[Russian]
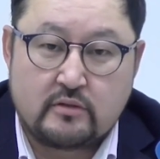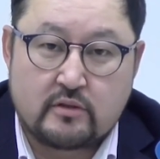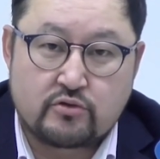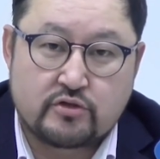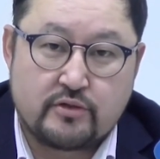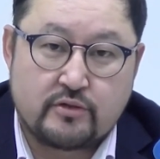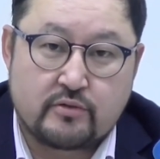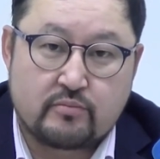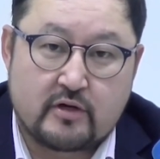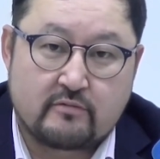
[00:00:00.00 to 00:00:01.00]

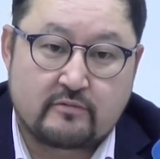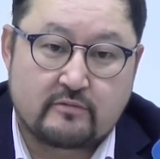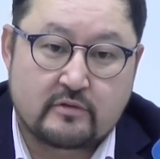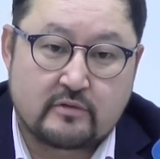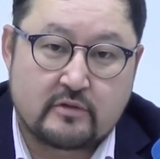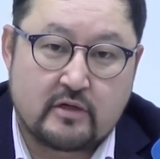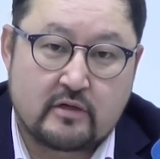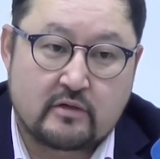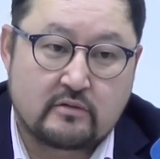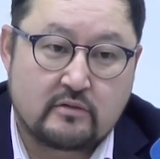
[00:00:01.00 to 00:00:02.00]
нарушение прав э,
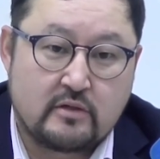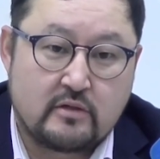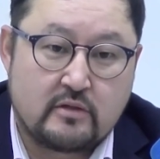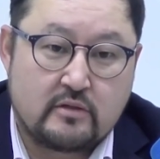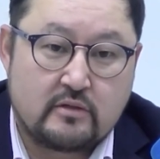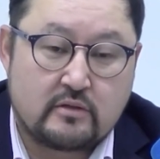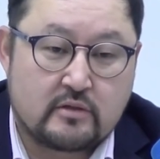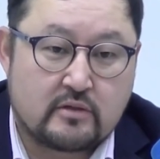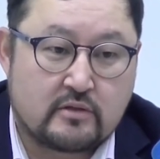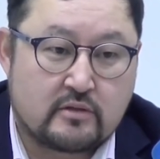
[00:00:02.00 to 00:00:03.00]
на
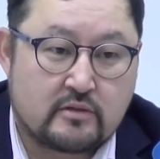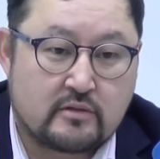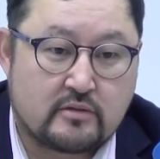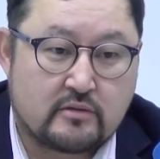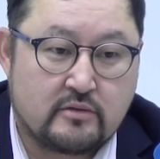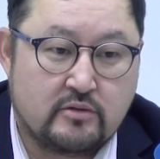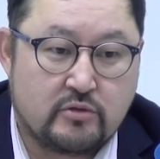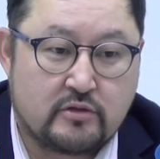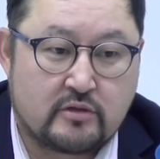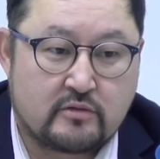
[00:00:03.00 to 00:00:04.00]
э,
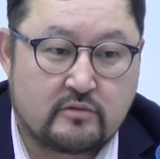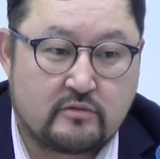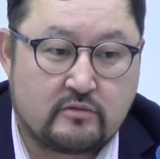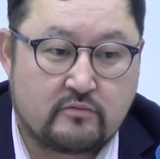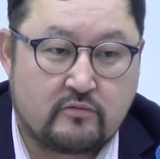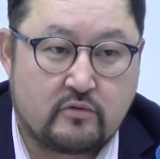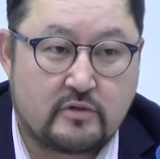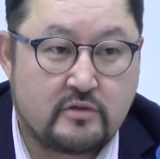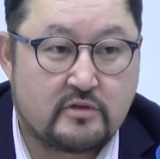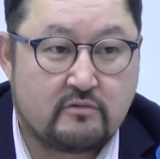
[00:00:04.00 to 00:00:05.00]
именно
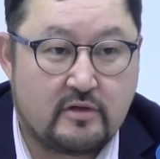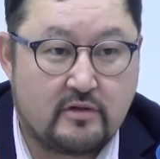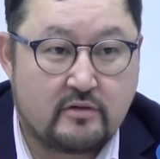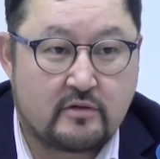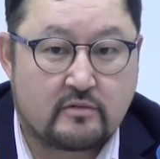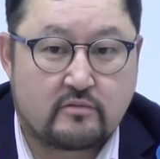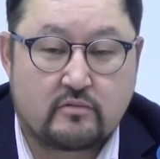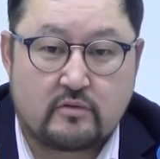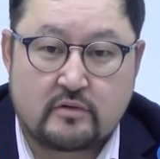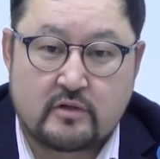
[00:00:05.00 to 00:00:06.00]
волеизъявление,
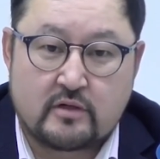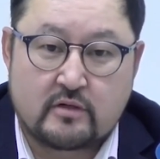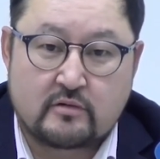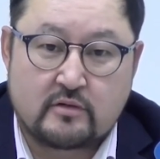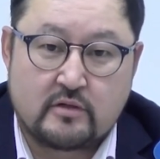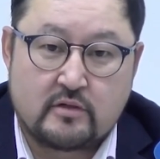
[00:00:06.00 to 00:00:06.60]
на